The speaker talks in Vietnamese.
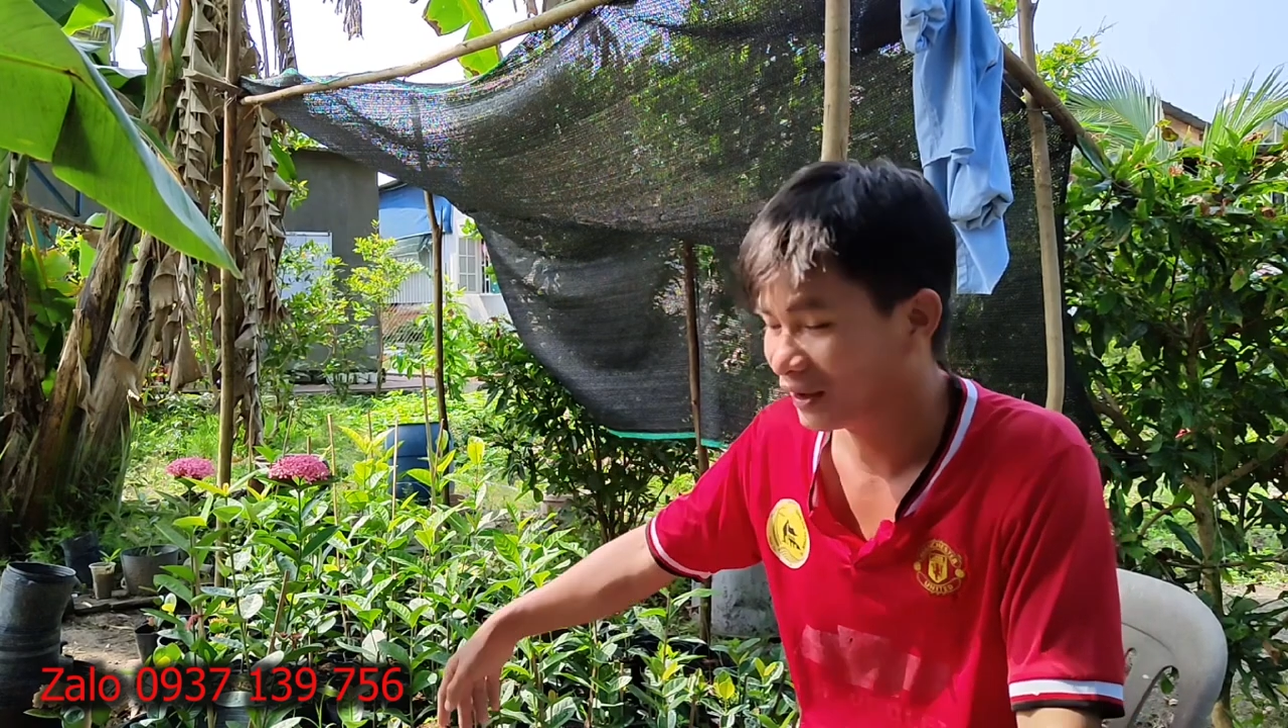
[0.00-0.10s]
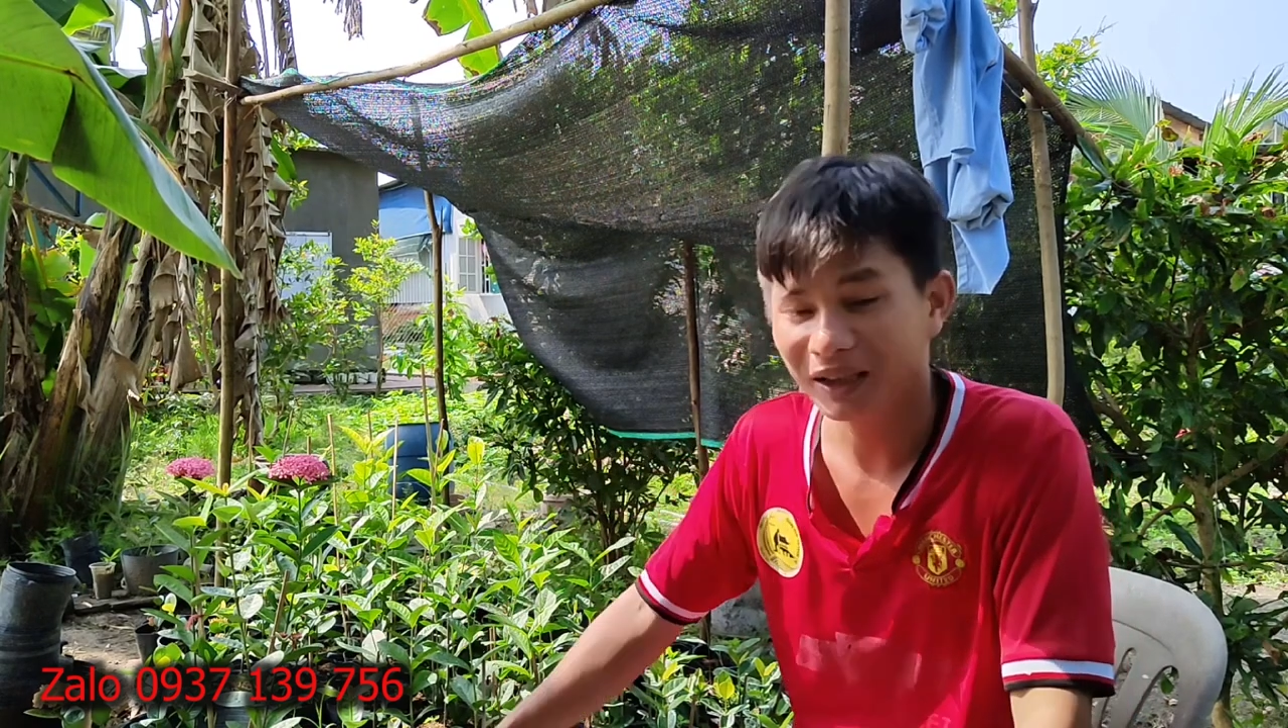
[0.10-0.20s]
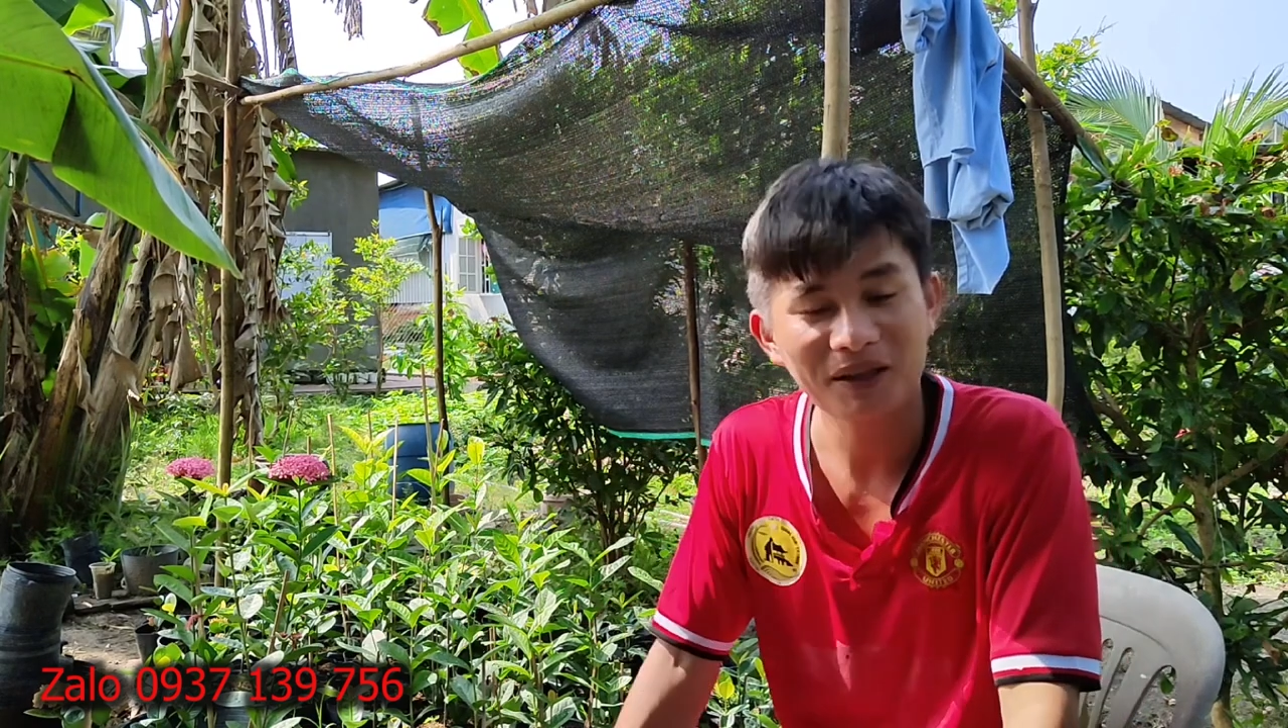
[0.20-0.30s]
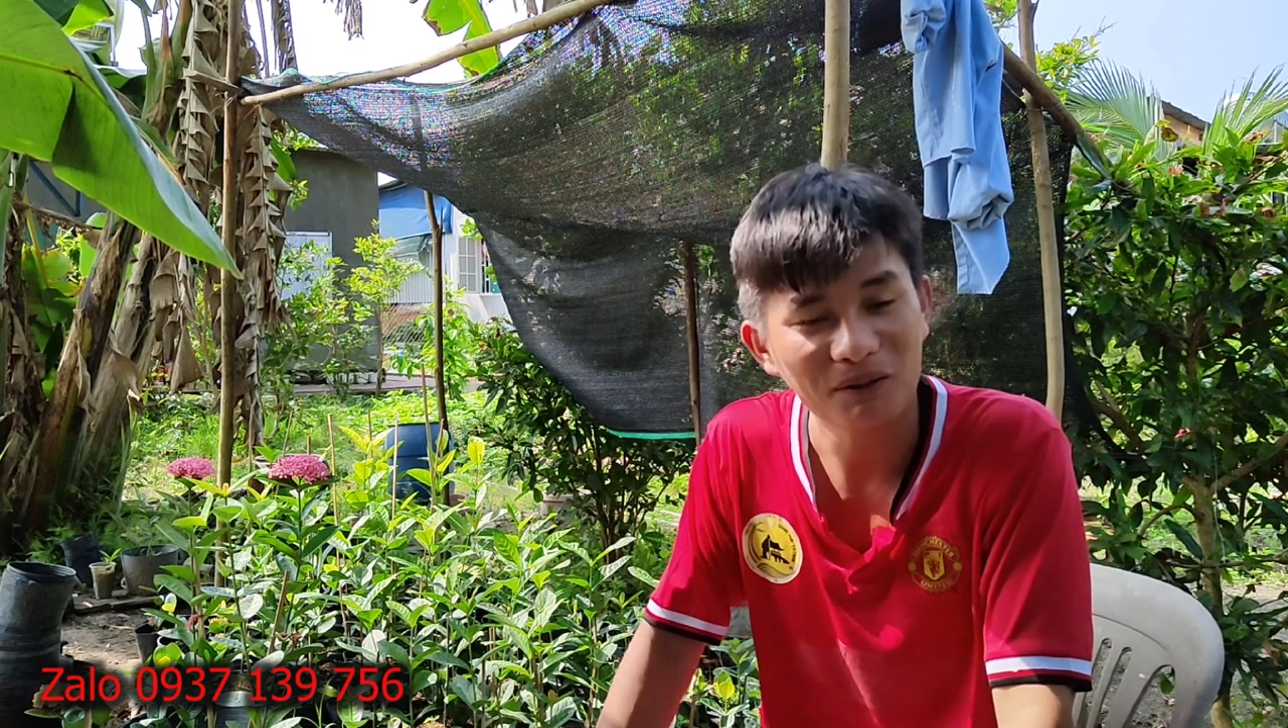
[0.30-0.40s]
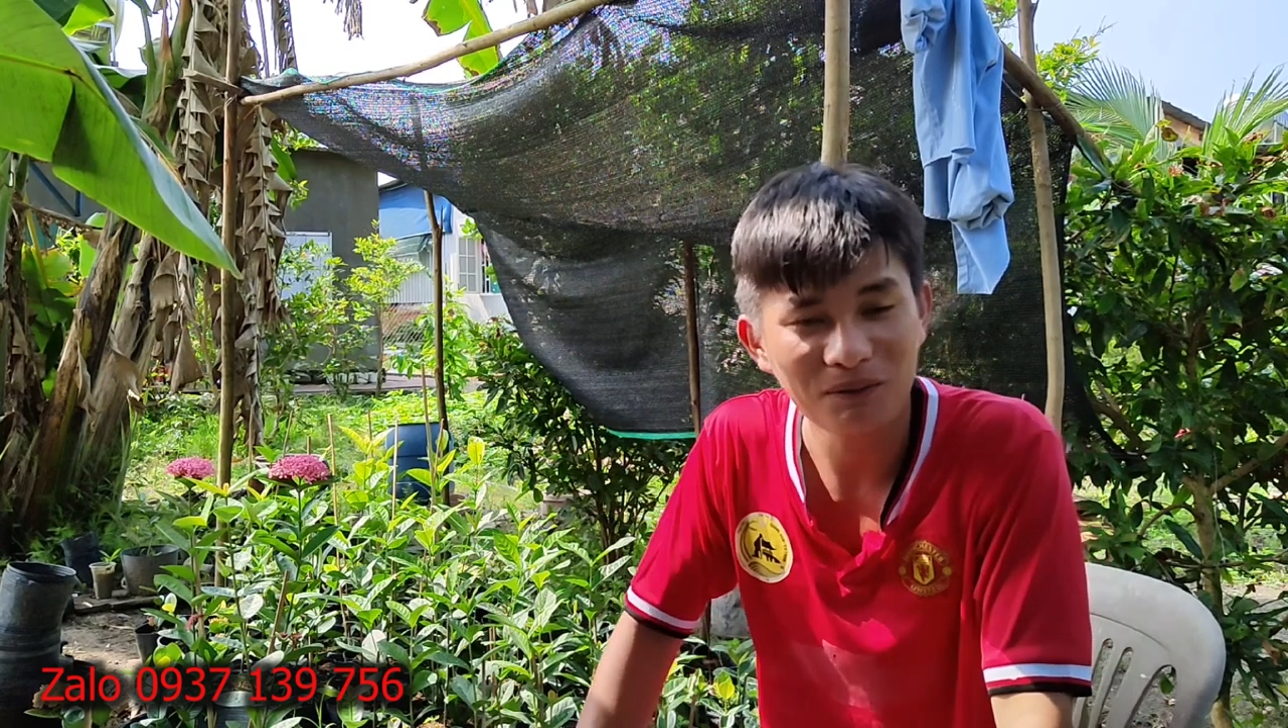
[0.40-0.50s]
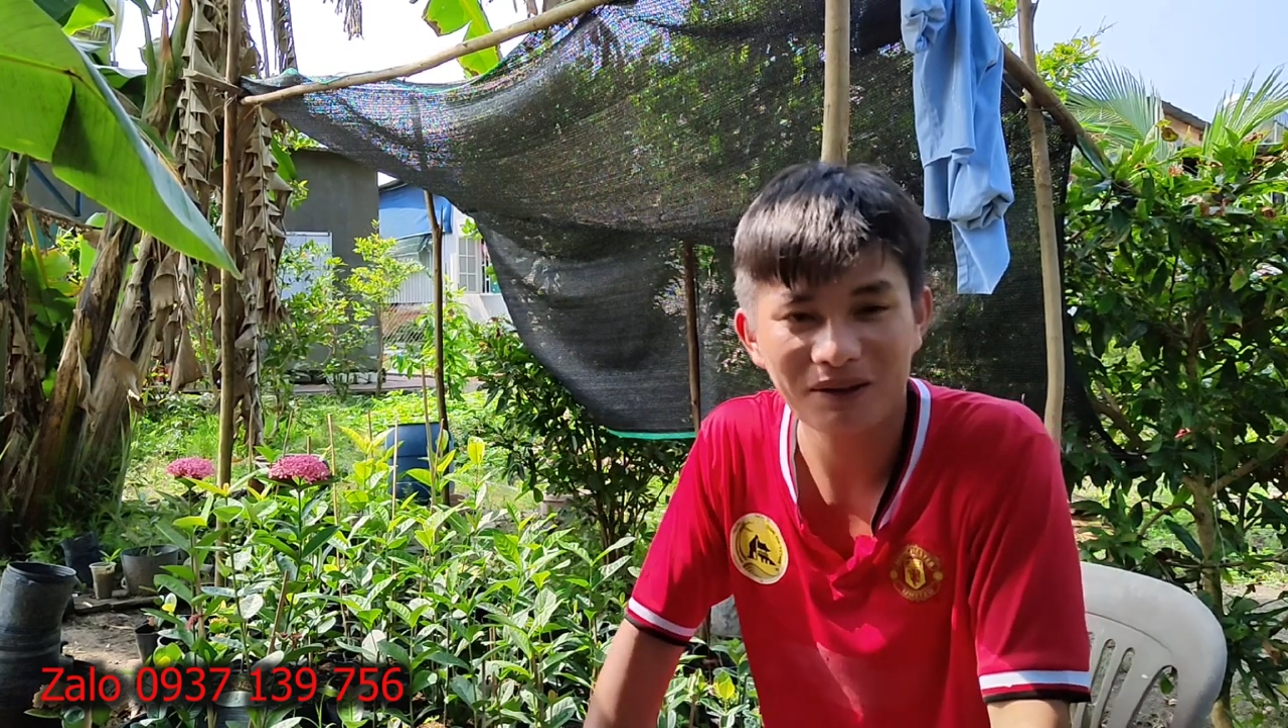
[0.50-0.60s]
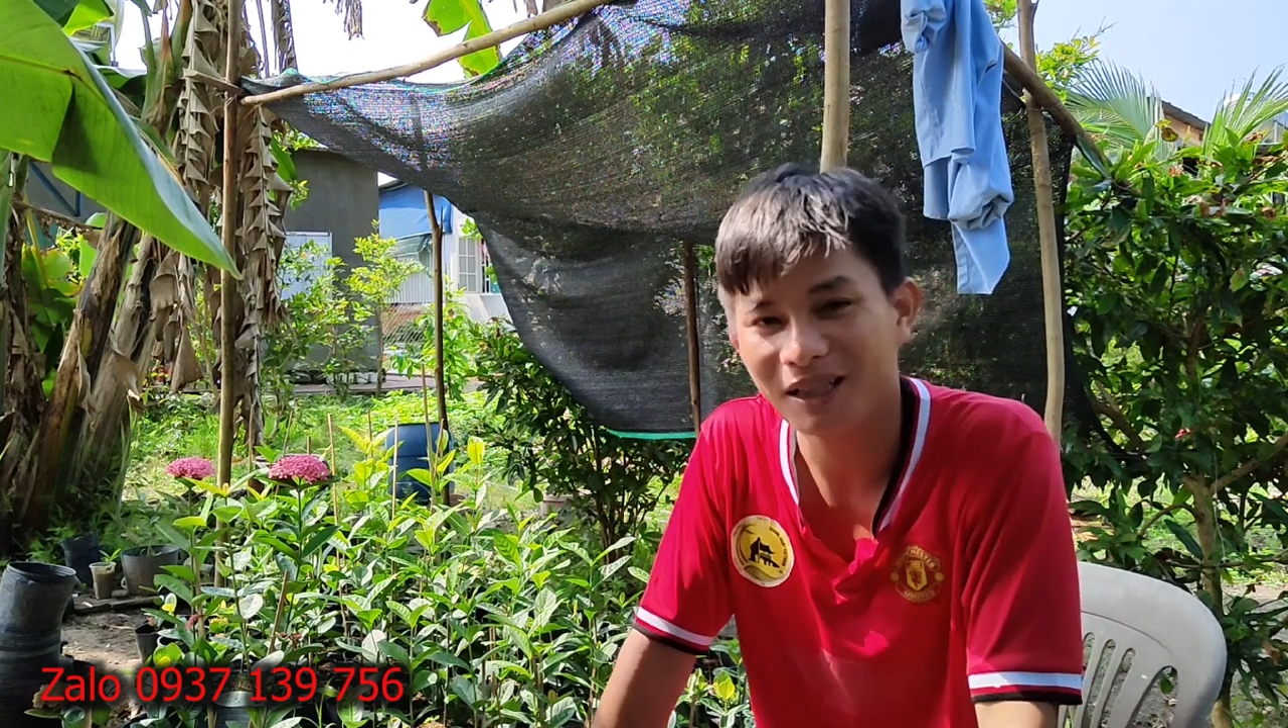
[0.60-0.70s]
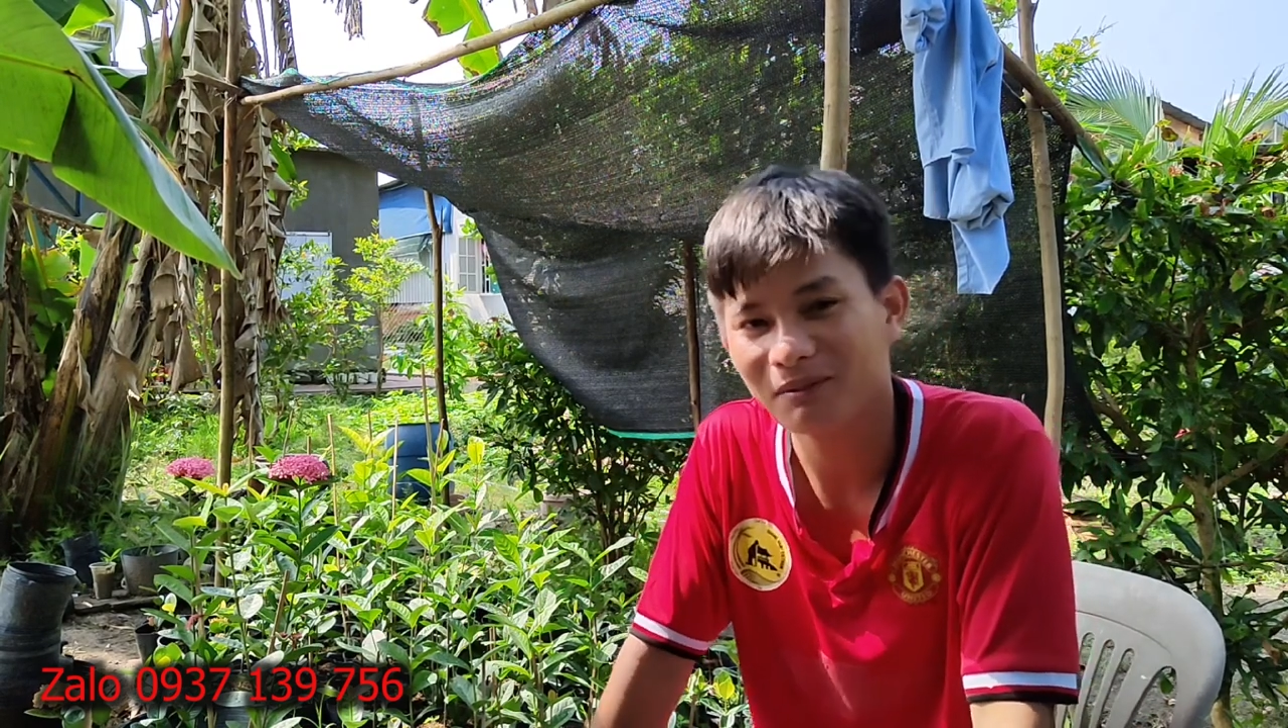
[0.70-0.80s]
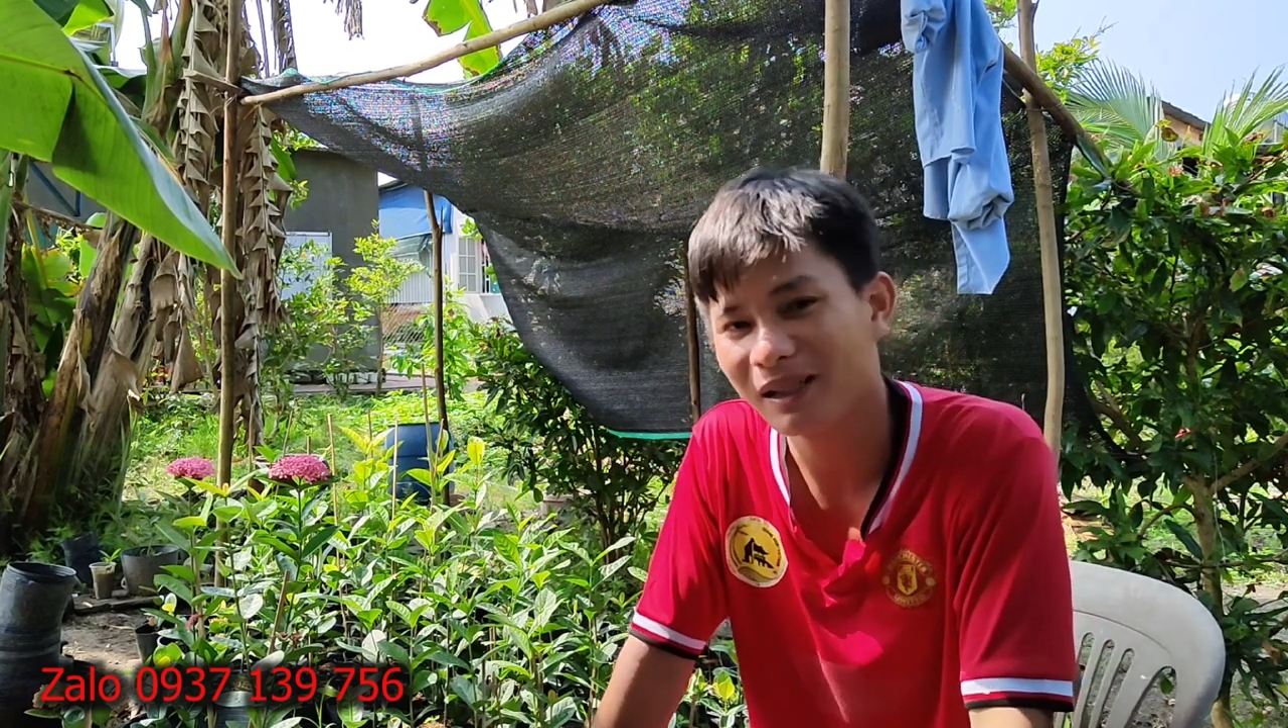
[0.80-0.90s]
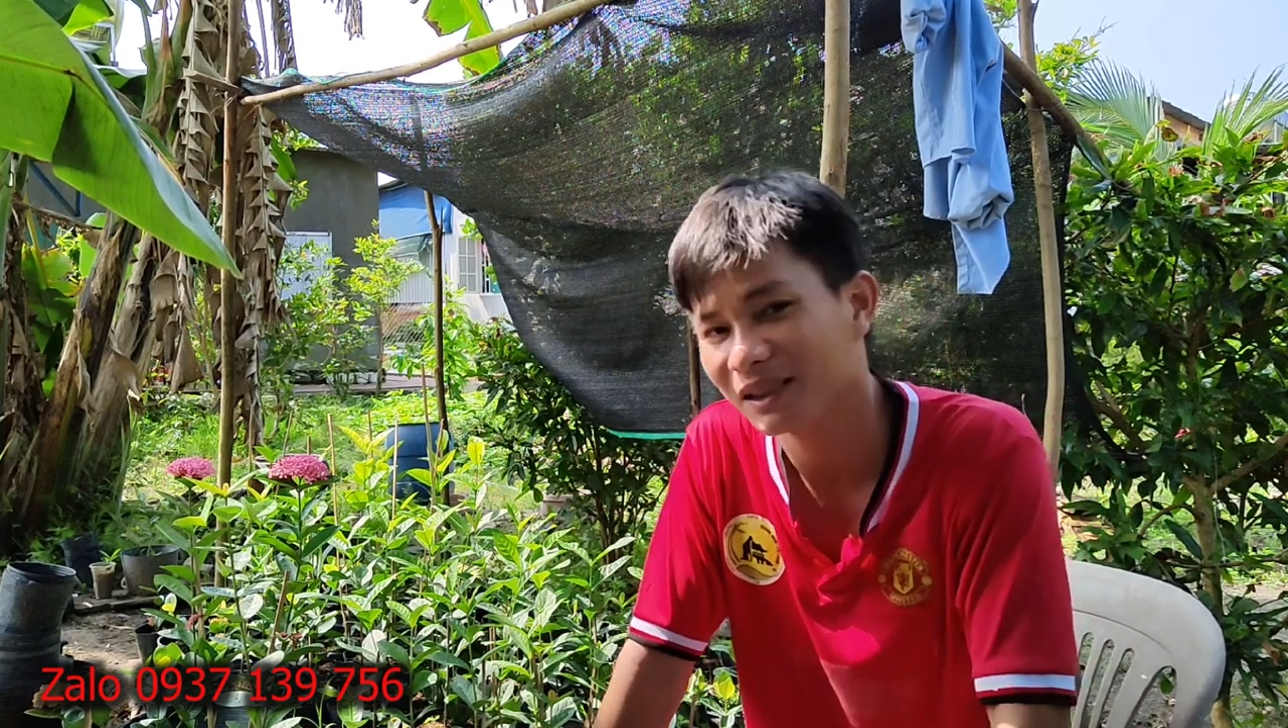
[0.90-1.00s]
đây là những cây
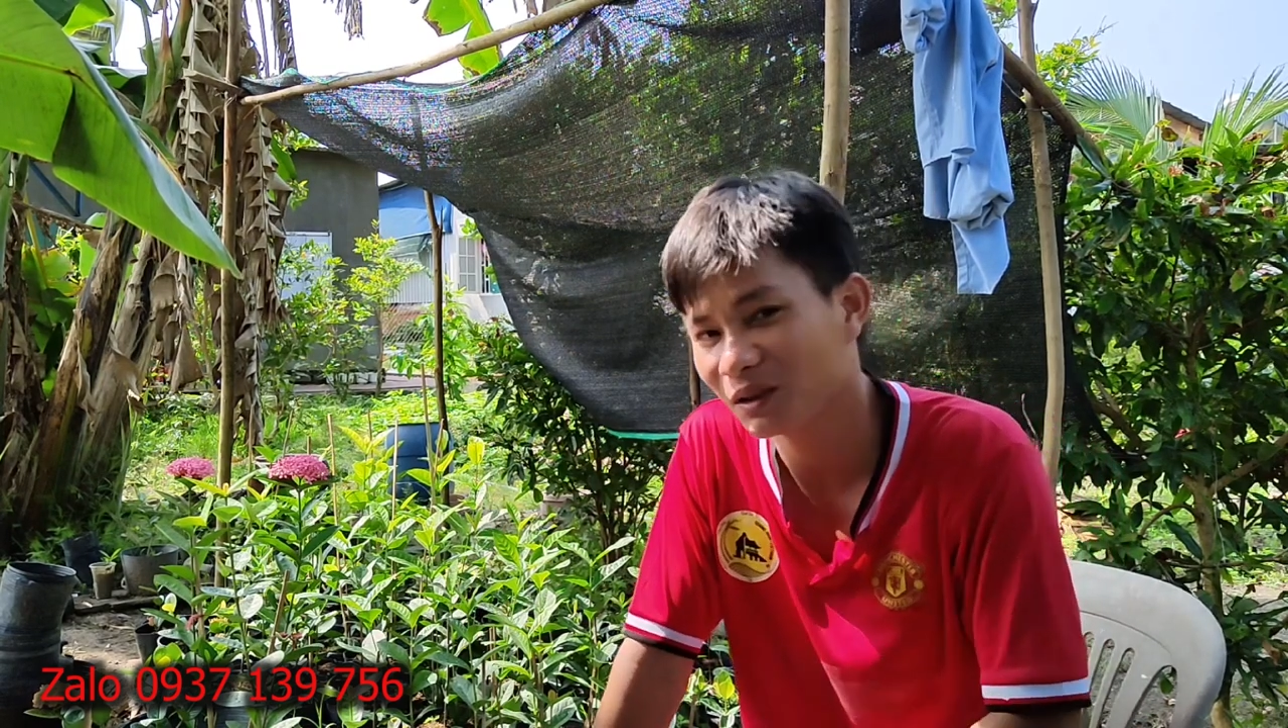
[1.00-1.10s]
giống